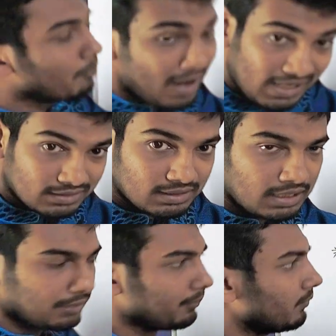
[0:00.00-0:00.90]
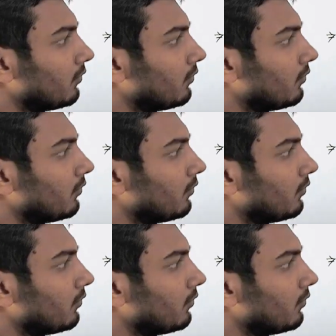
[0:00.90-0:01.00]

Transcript: টু মাইনাস নাইন